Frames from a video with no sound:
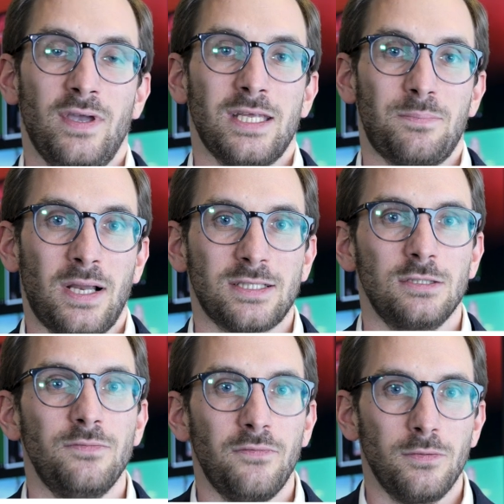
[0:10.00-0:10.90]
wenig Platz
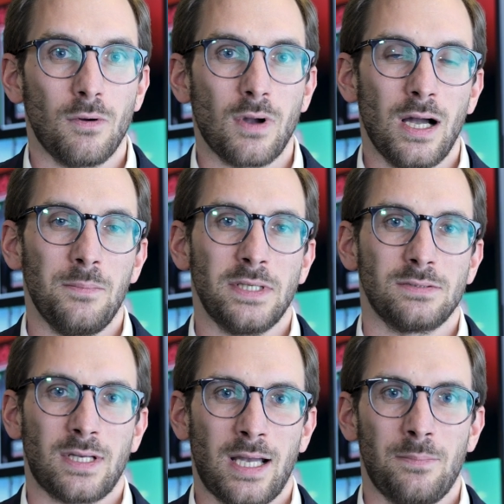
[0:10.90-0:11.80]
zur Verfügung haben,
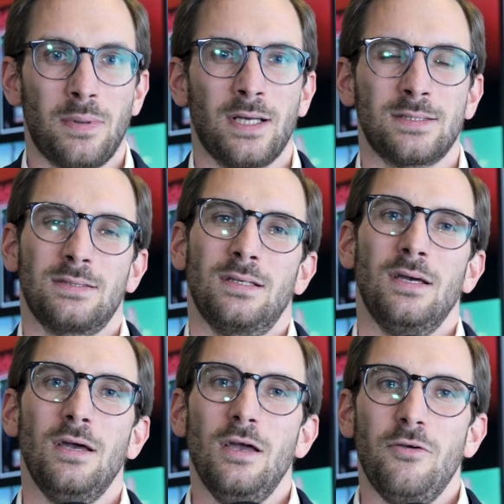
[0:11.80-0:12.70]
also keinen Platz
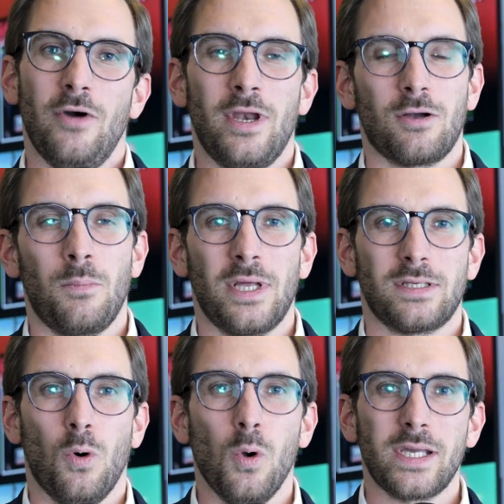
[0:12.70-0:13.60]
für eine
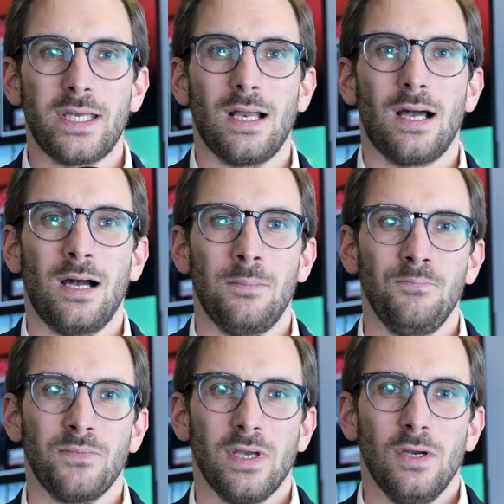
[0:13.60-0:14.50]
komplette Hohlkehle haben
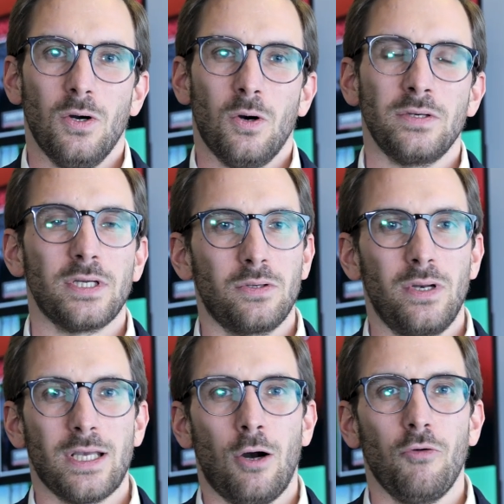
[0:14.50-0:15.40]
und
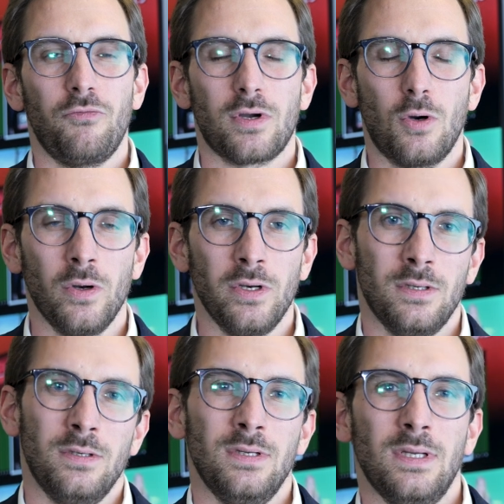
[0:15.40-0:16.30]
natürlich auch für
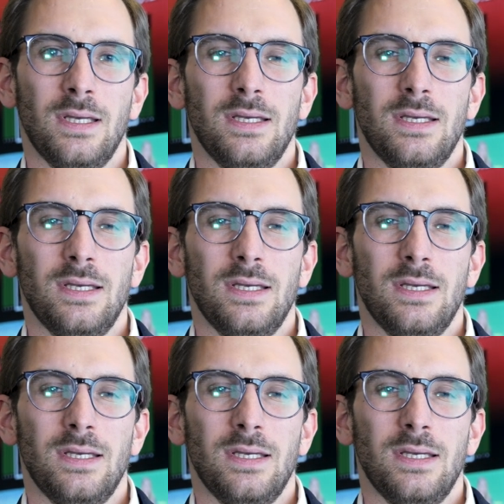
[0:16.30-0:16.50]
Kunden,